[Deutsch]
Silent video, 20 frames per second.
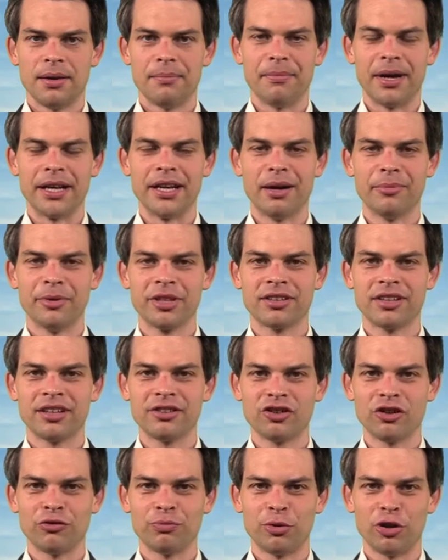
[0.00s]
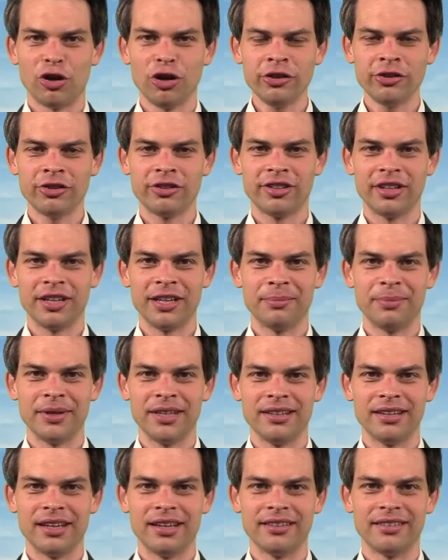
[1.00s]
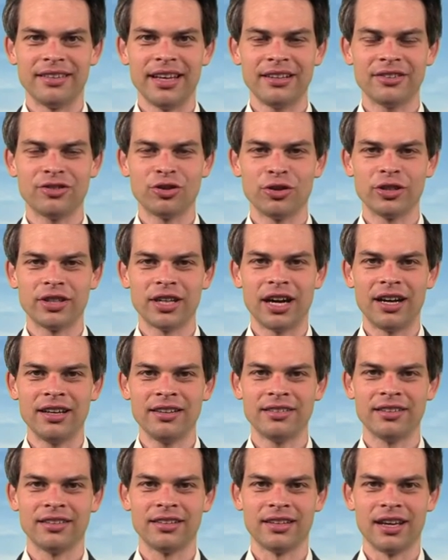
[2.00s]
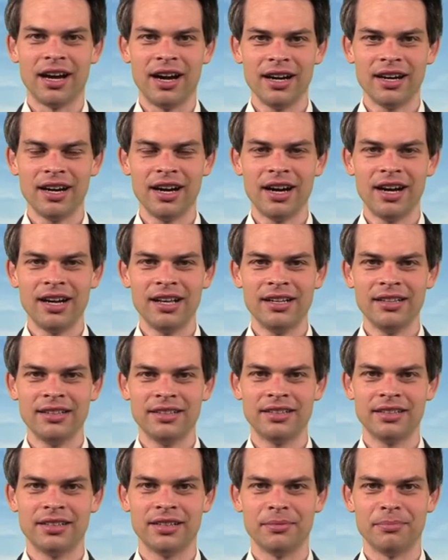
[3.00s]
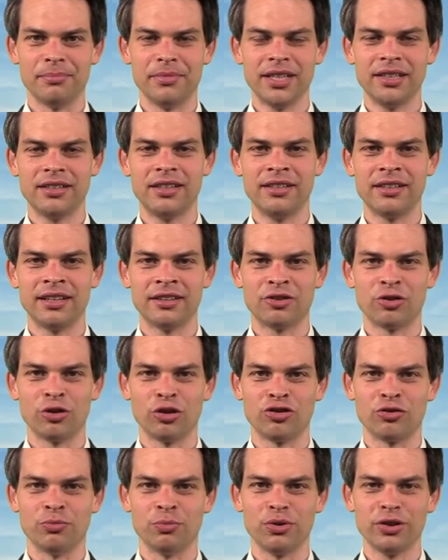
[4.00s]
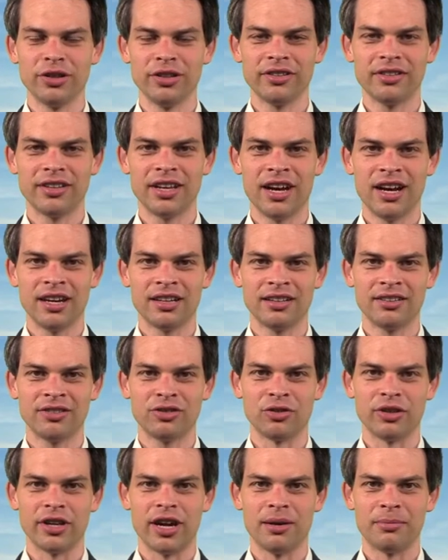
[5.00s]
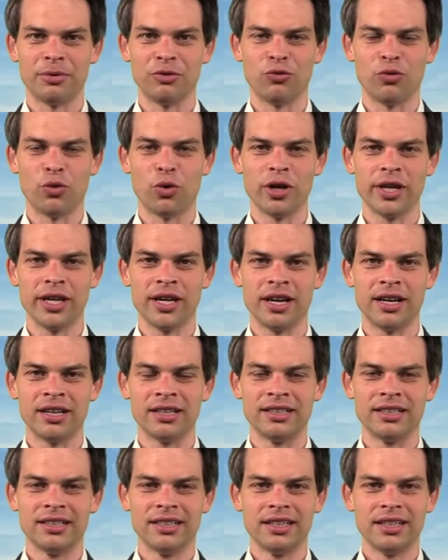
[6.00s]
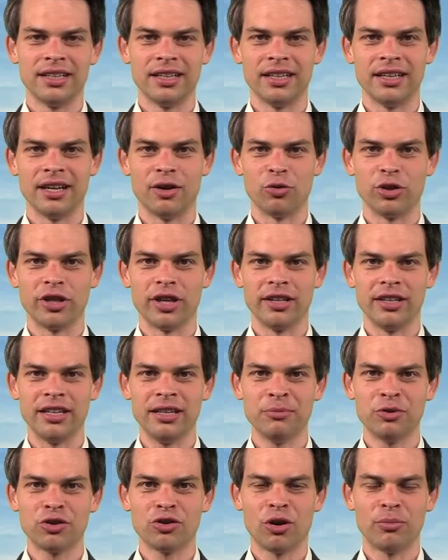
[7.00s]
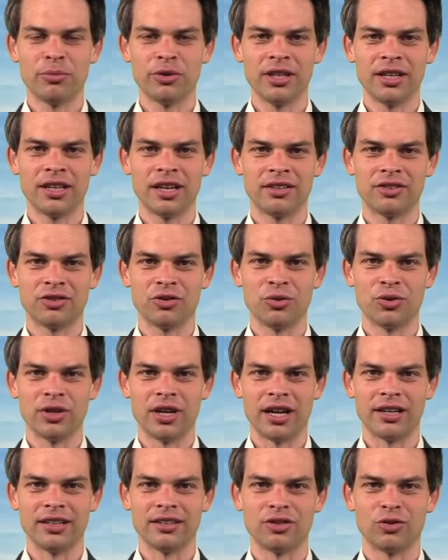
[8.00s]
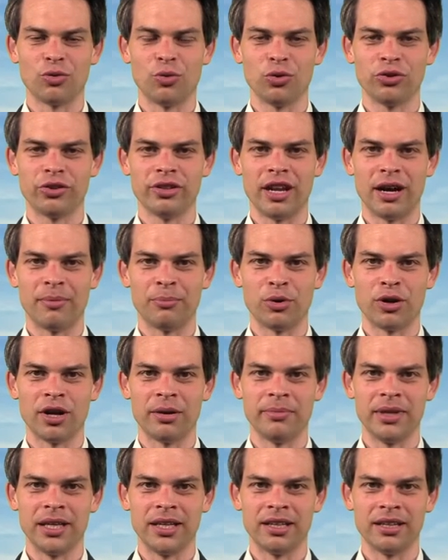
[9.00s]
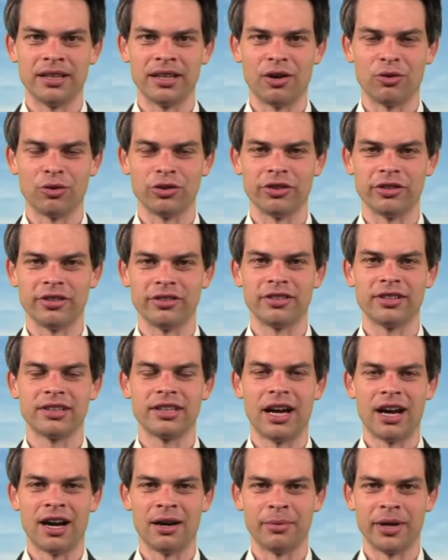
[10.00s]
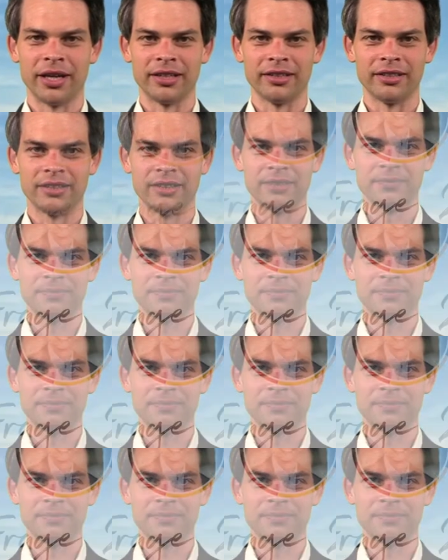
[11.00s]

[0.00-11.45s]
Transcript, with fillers: Mein Name ist Christoph Kloss, ich bin 36 Jahre alt, Mitglied des Deutschen Bundestages und habe vorher in der Unternehmenskommunikation eines großen Hamburger Medienhauses gearbeitet.